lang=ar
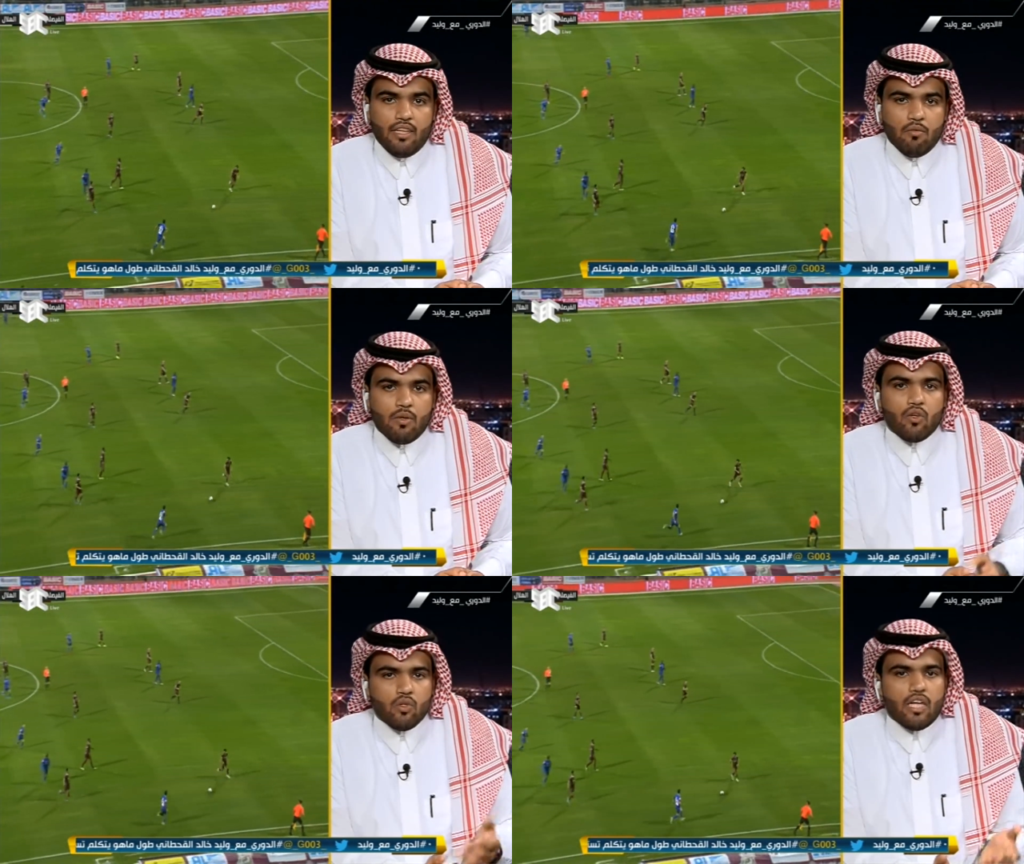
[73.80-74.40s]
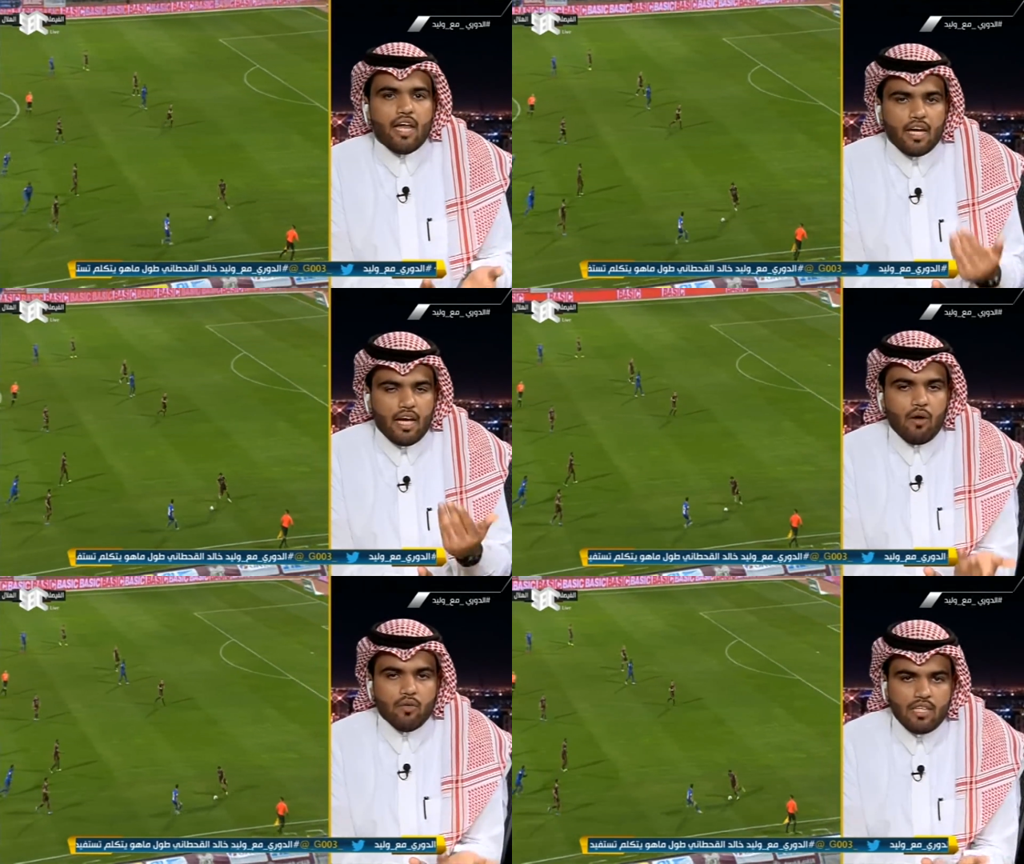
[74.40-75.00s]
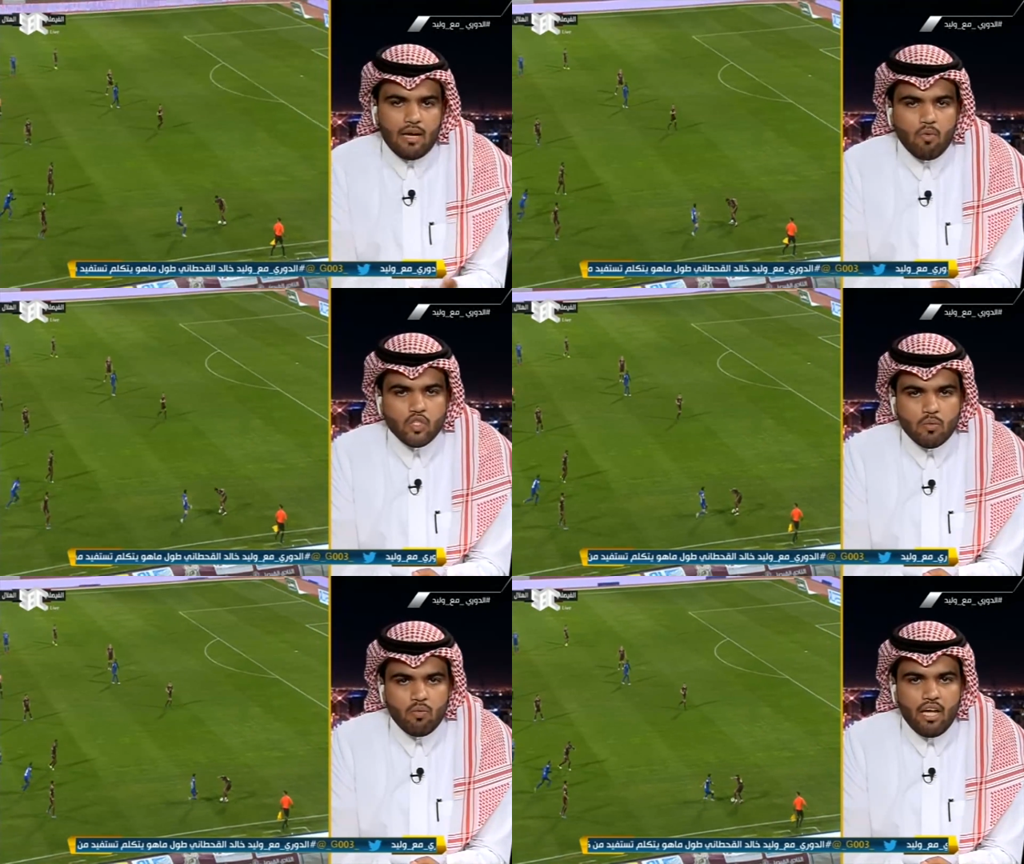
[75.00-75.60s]
ممكن يكون تاريخي لو انتهى
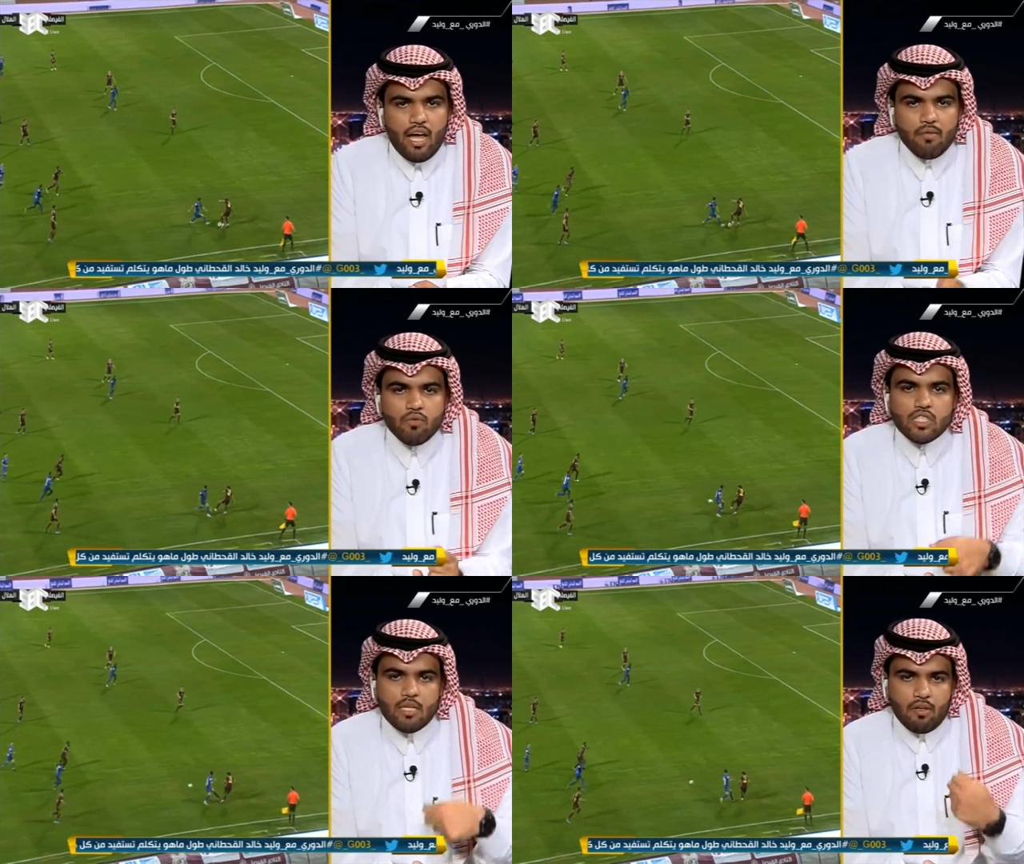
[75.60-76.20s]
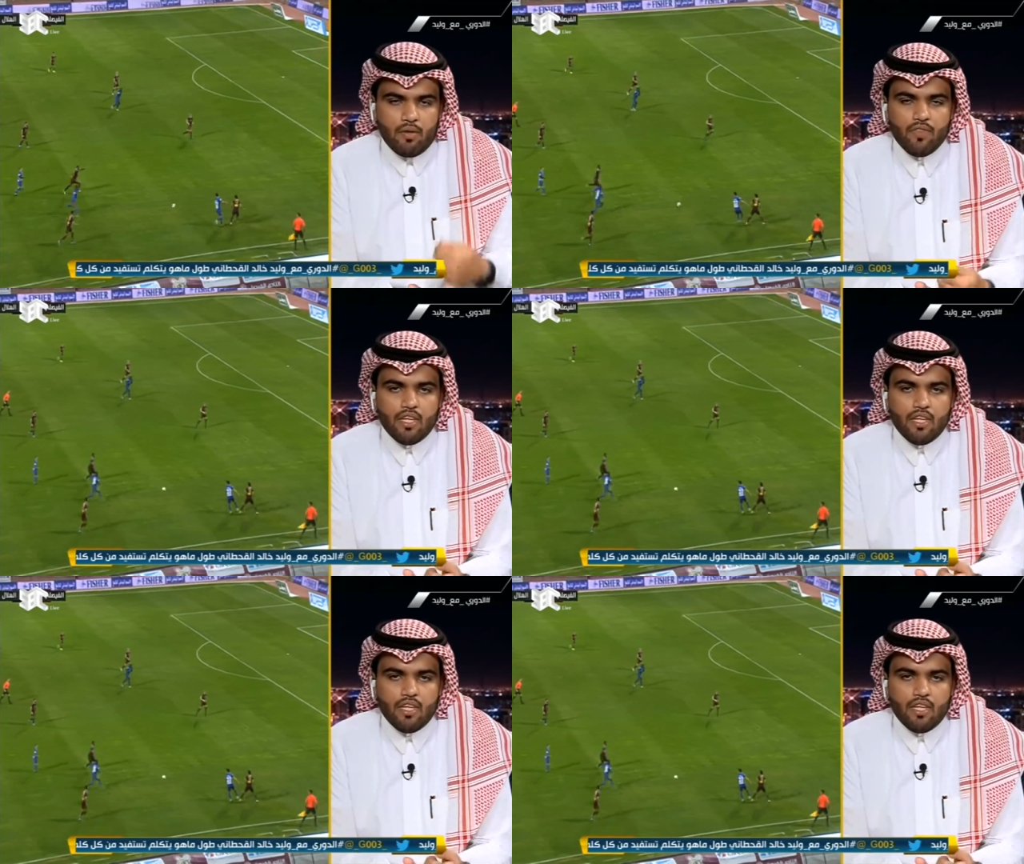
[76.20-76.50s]
الموسم والهلال مستمر